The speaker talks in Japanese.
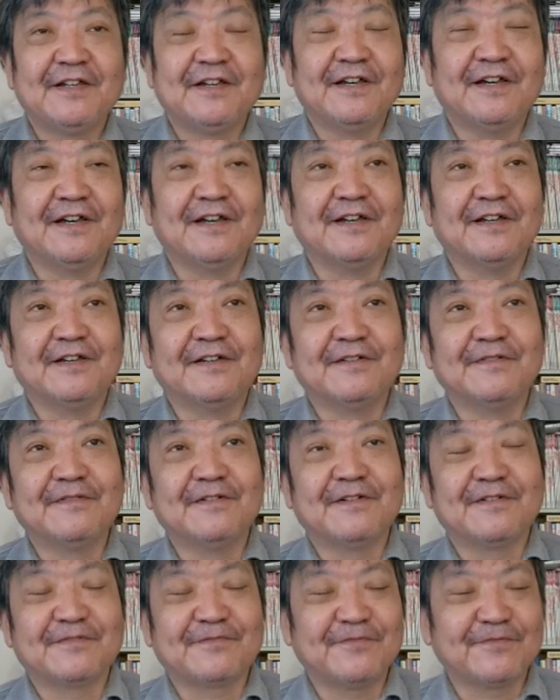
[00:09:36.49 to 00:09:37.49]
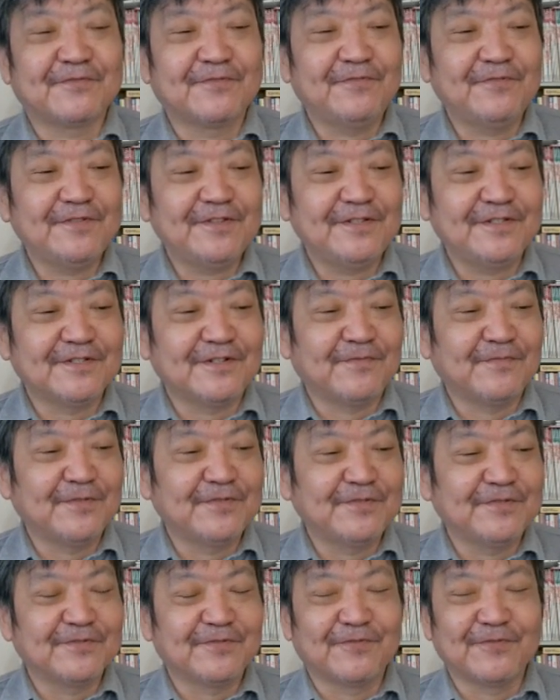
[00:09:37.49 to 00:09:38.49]
えー、まあ、このゴーンヒナは
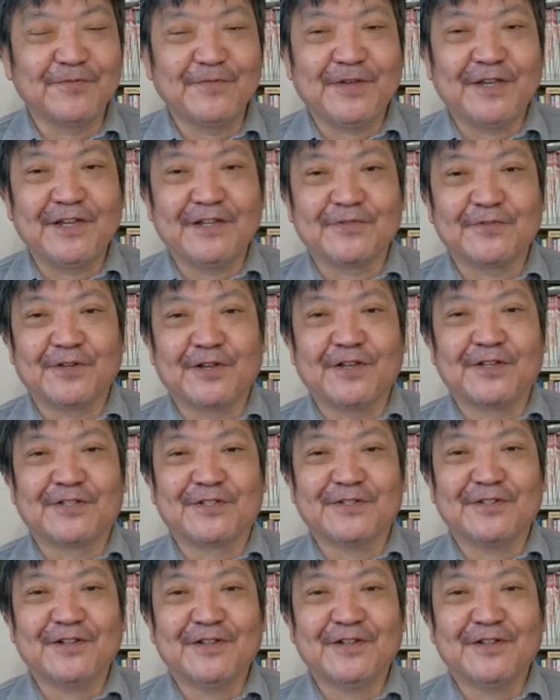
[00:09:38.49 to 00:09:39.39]
別にどうでもええやんって話。